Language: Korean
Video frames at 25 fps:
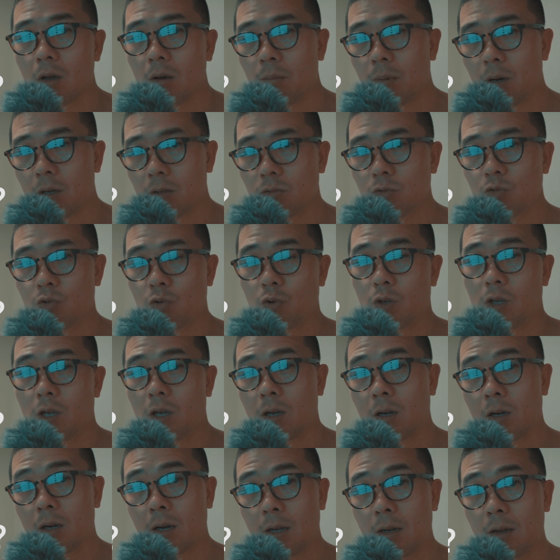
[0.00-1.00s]
빠른
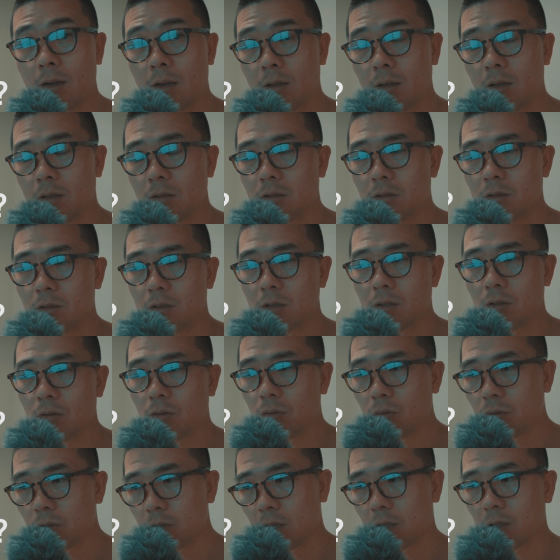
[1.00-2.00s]
조리기가 가능한 렌즈잖아요.
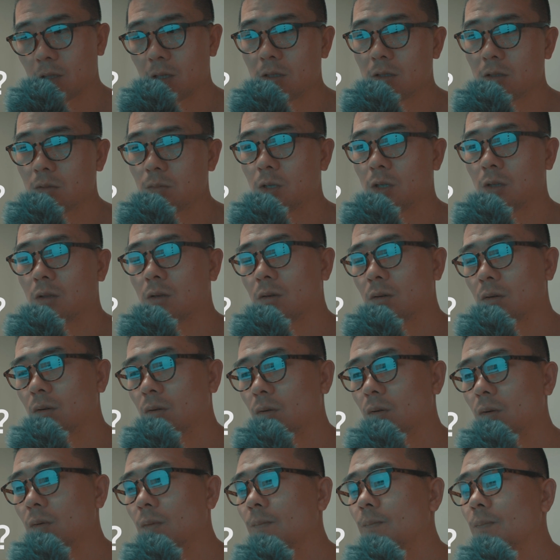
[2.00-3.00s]
서로 장단점이 있는
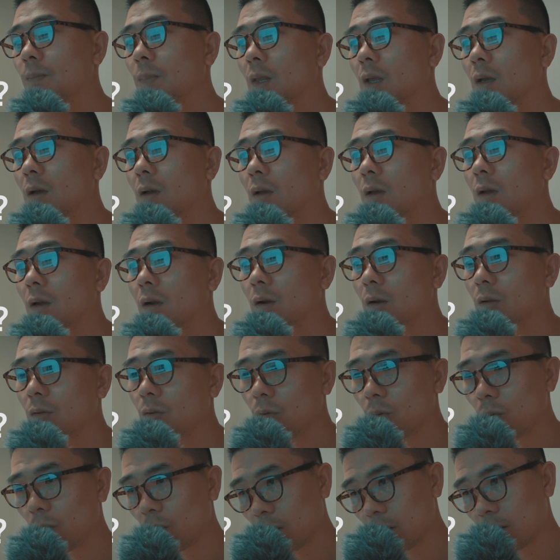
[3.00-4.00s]
거고.
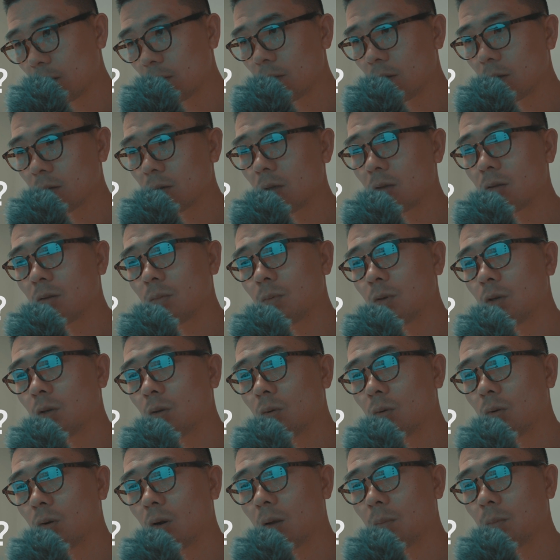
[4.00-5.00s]
그래서 똑같은 상태에서
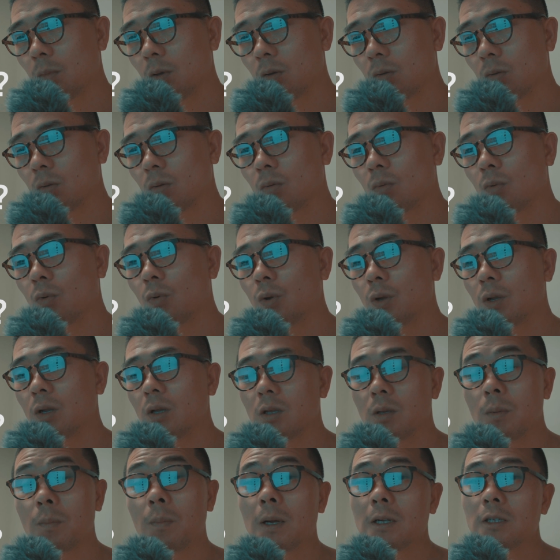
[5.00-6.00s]
비교를 하면 오히려
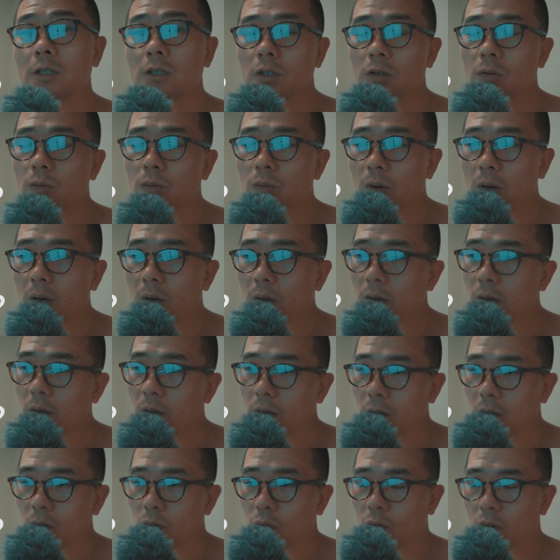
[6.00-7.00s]
2875가
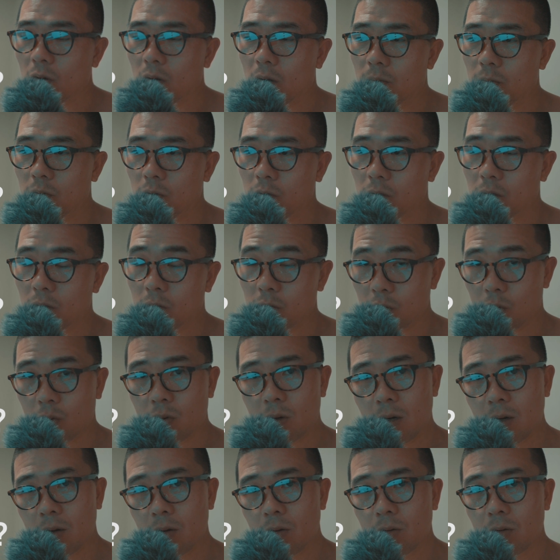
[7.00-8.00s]
결과물이 더
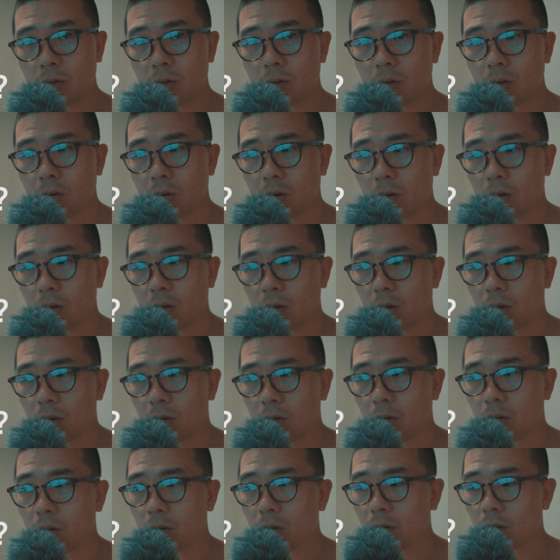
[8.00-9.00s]
좋아요.
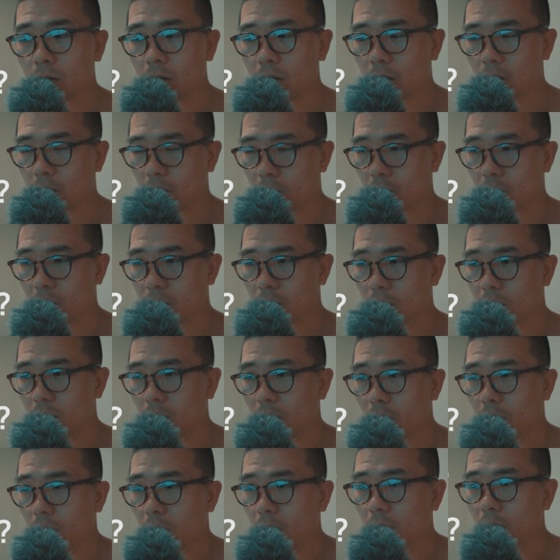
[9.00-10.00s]
그러니까
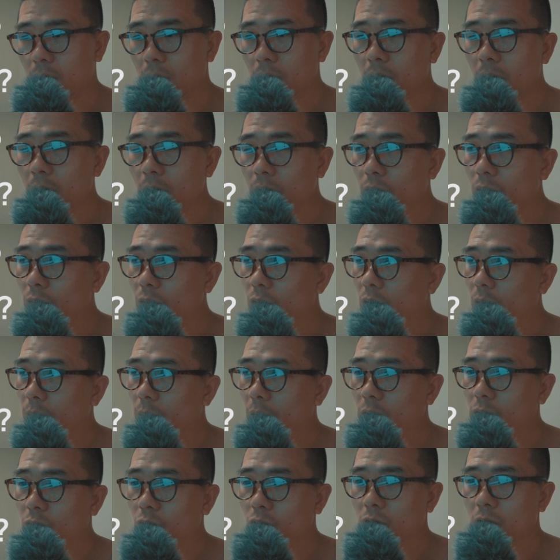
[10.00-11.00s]
2410가 5
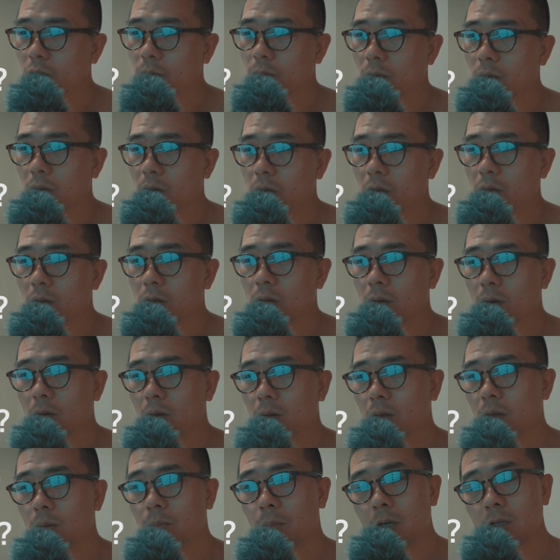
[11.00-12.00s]
160인데
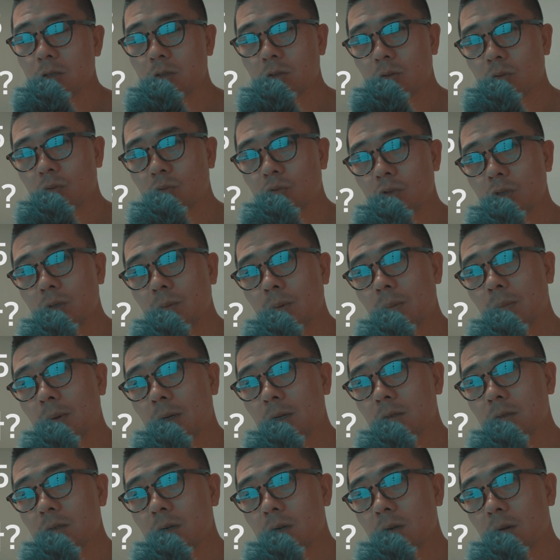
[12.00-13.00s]
2875 91만
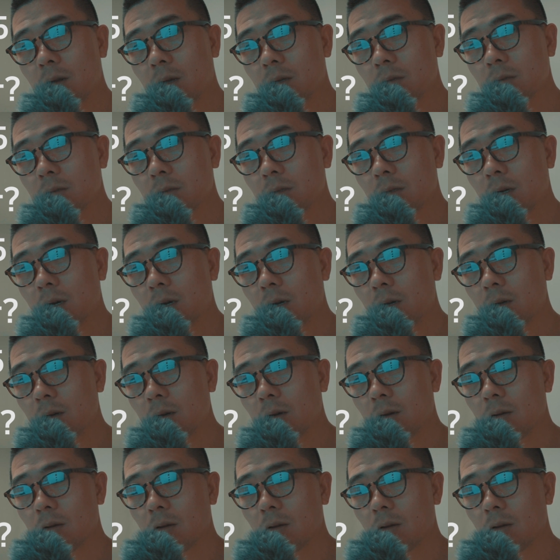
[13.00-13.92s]
원짜리 렌즈가